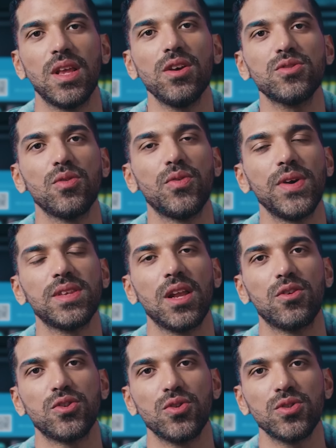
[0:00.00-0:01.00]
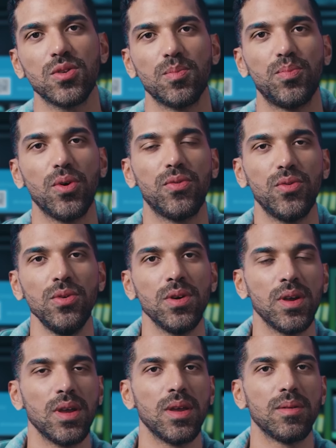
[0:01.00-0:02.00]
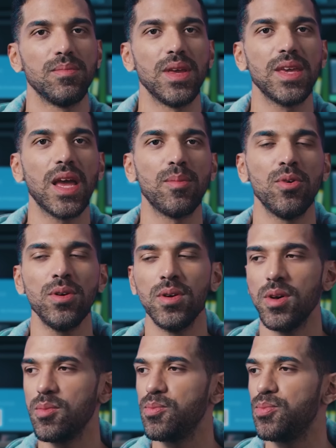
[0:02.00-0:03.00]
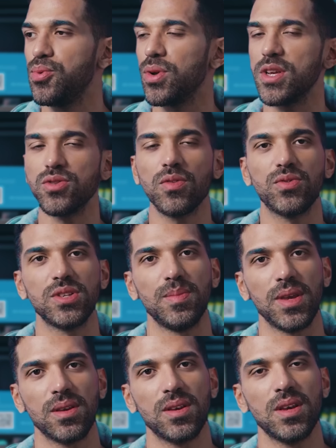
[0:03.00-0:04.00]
lorsque vous faites quelque chose pour vous, mais également pour les gens que vous aimez.